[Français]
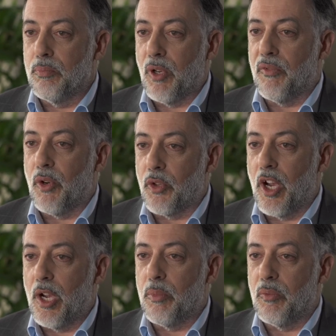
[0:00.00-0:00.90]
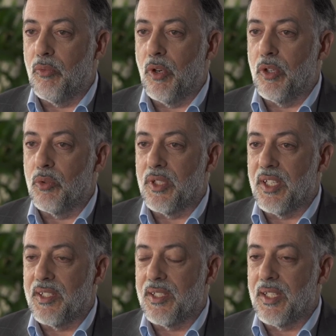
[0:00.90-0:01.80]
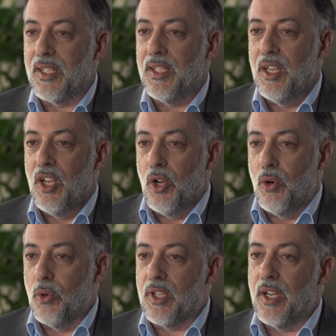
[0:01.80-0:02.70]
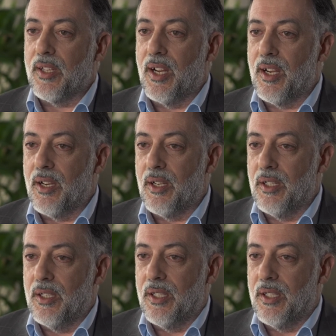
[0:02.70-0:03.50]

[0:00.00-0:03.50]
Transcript: profondeurs pour pouvoir nous assister autant dans euh,